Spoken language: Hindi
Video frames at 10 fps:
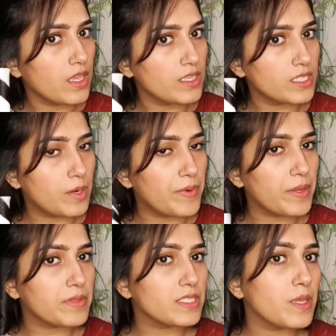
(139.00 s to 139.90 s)
किसी कपड़े की
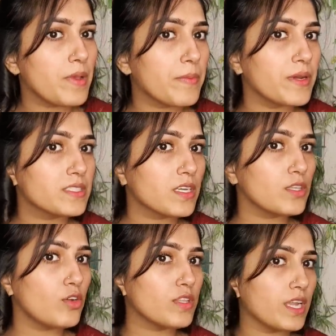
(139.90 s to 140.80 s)
मदद से भी आप कर सकते
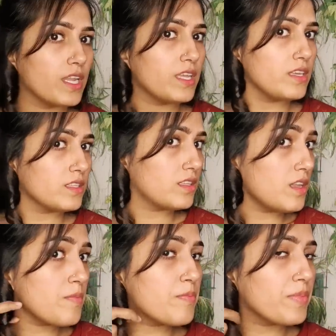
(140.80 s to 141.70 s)
हो और देखना इतने
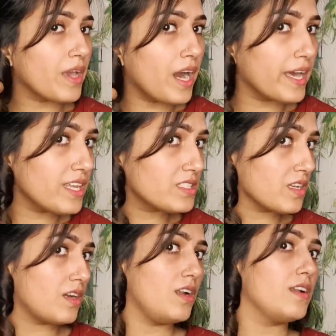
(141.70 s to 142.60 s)
प्यारे से
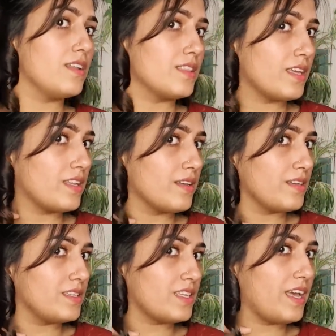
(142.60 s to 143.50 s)
कल डलते हैं ना
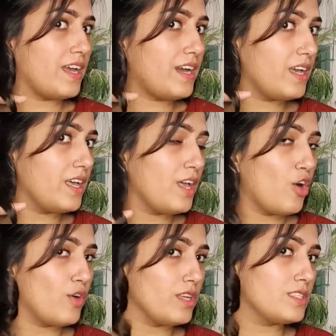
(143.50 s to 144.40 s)
नजर आया
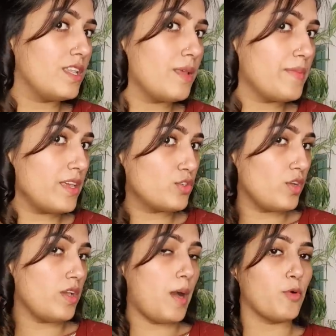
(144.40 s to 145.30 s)
और इसलिए मैं जो है
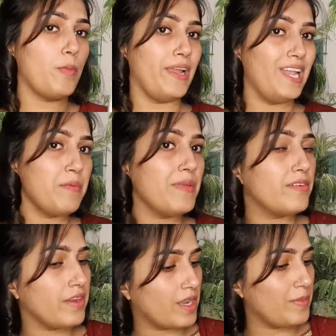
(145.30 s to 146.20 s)
आपको पहले भी मैंने
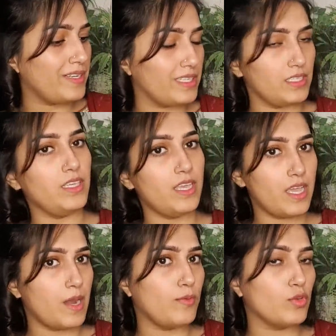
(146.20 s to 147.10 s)
रिकमेंड की थी कि
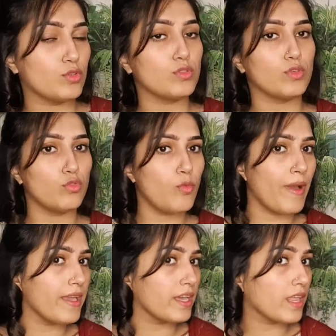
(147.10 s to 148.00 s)
आप लोग इसको ज़रूर
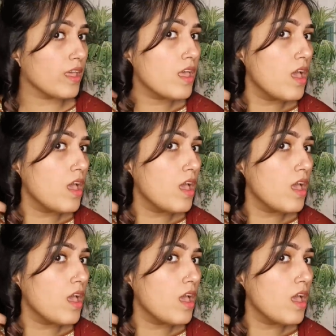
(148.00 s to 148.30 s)
बाय करें